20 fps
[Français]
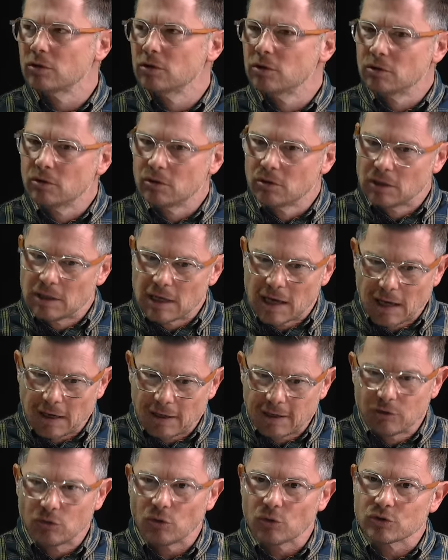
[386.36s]
la
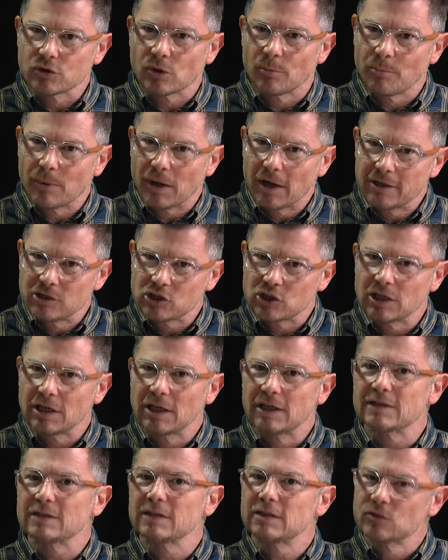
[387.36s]
Harley ne ressemble pas à
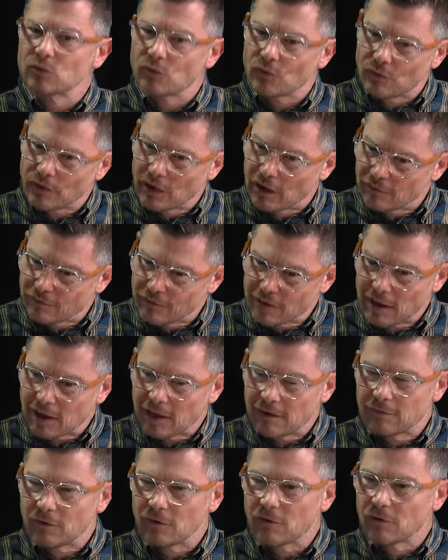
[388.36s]
NGS. Ils ont fait un phare
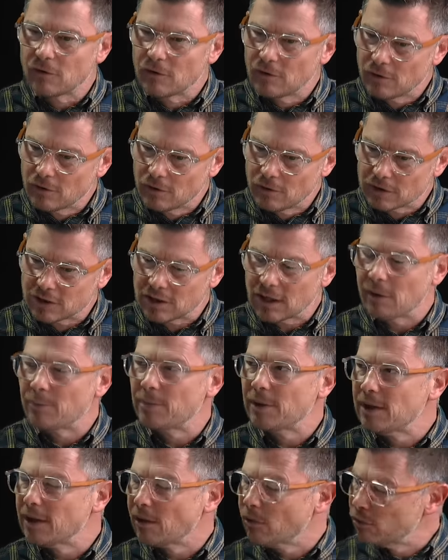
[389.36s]
avant qui
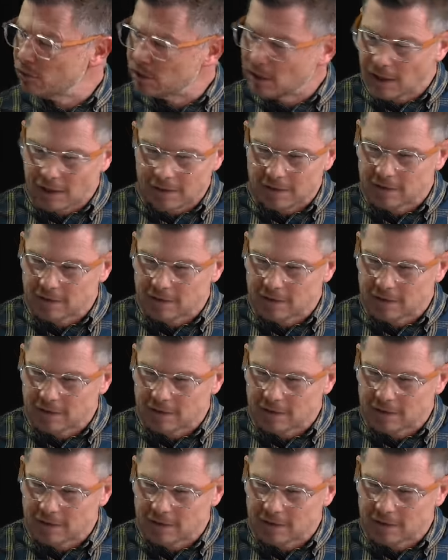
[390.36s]
rappelle la Road Glide,